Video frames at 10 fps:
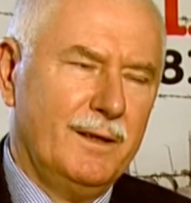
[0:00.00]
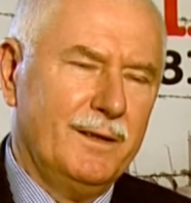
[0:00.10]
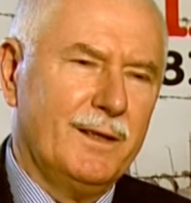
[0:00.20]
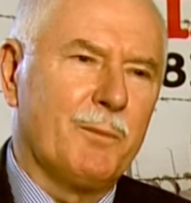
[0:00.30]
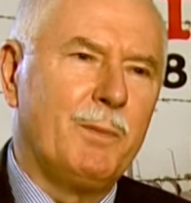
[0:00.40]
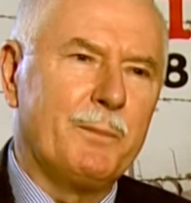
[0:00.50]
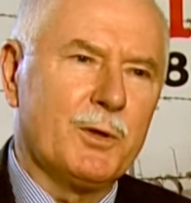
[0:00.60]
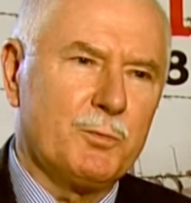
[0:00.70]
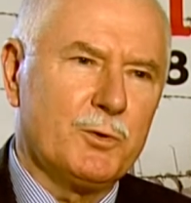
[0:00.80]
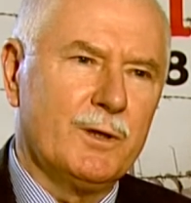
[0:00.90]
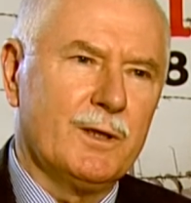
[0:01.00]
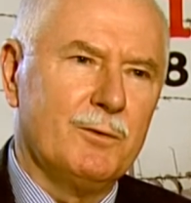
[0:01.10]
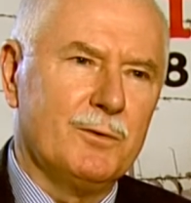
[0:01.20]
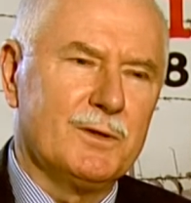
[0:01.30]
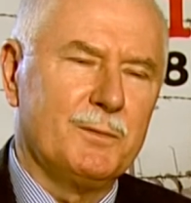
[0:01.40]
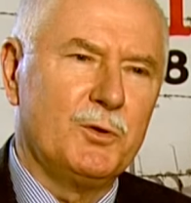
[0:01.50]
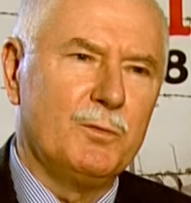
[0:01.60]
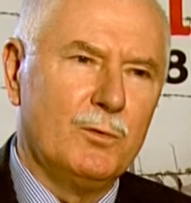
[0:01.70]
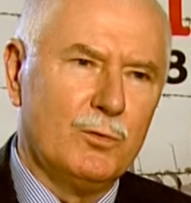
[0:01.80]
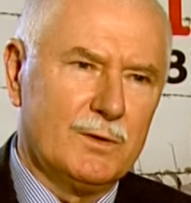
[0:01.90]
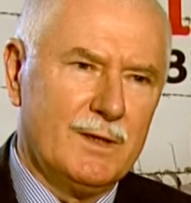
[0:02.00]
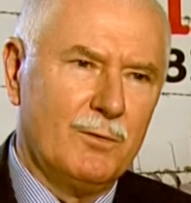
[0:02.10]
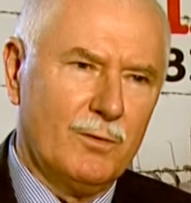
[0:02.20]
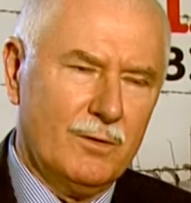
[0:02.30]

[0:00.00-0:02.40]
jak papież przyjechał, to zrobiliśmy dużą całą